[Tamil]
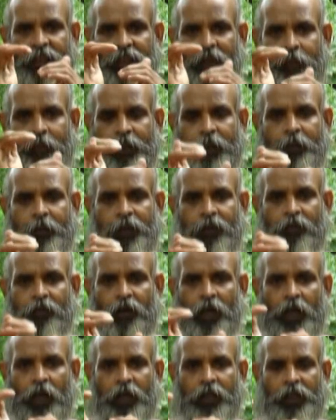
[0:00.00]
எப்படி எப்படி
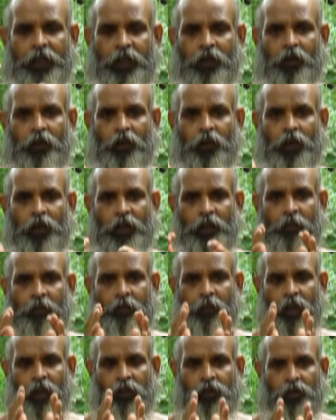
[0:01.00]
வா இருக்கணுன்றதை
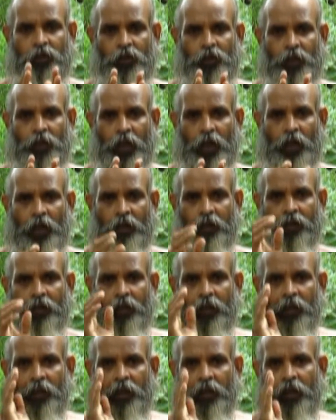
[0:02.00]
மட்டும்தான்
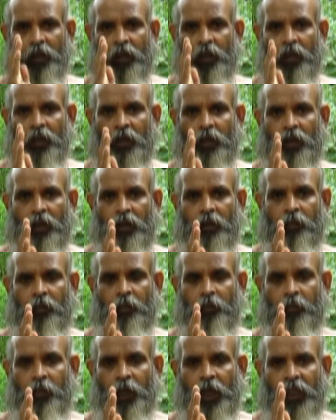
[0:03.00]

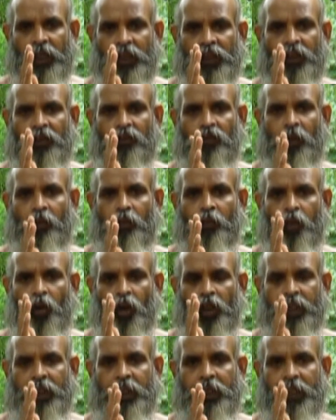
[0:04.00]
மருத்துவம்
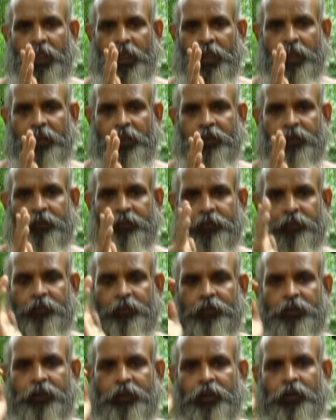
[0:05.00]
போதிக்கிறது
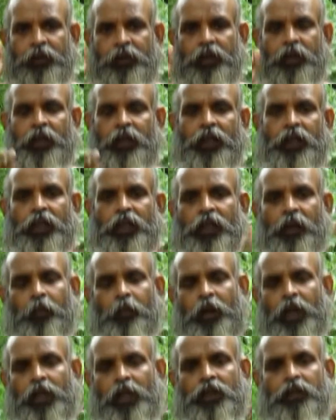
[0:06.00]
இந்த
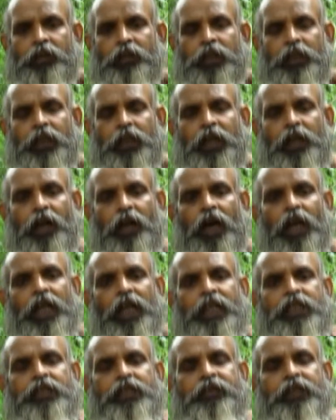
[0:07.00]
மருத்துவத்துக்கு
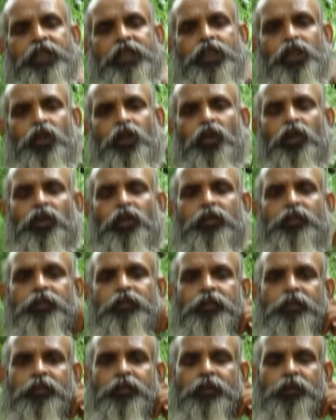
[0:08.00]
காலேஜ் வச்சோ
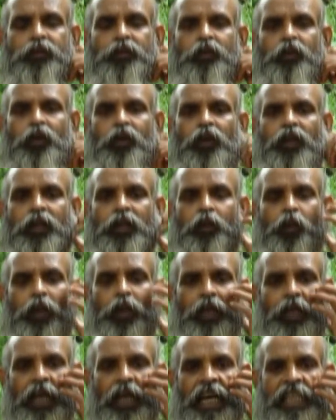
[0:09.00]
ஒரு ஒரு
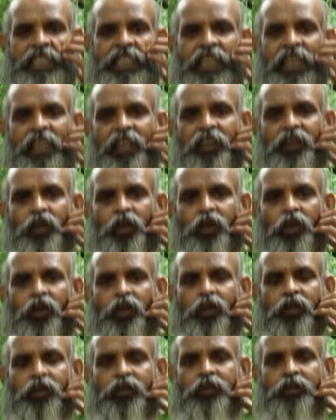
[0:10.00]
கிளாஸ் எடுத்தோ
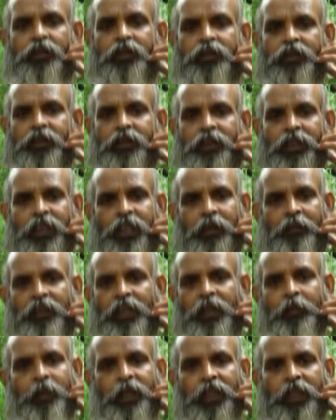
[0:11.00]
இதை
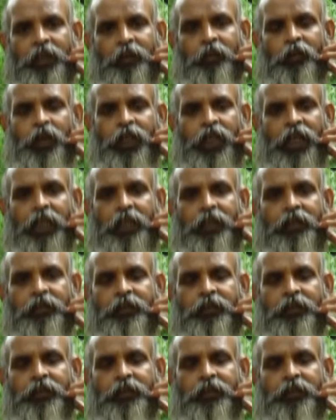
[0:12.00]
வெளிப்படுத்த முடியாது